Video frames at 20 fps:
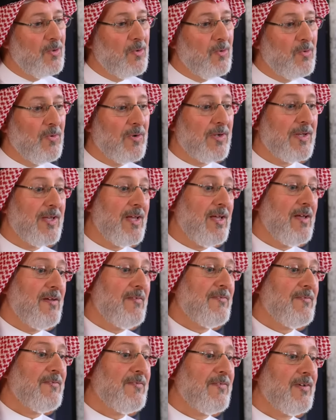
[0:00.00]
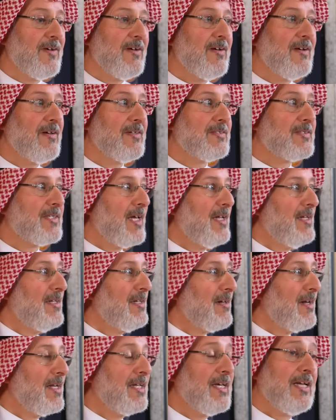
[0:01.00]
وكيف آه، تخلي
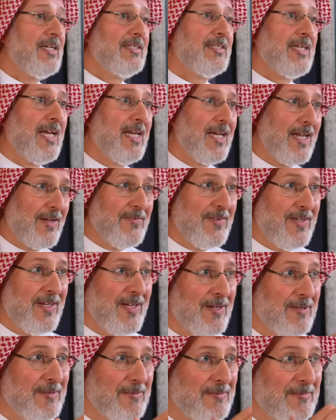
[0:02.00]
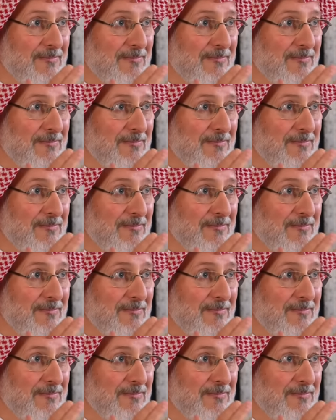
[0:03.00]
الرجال يتعلق فيها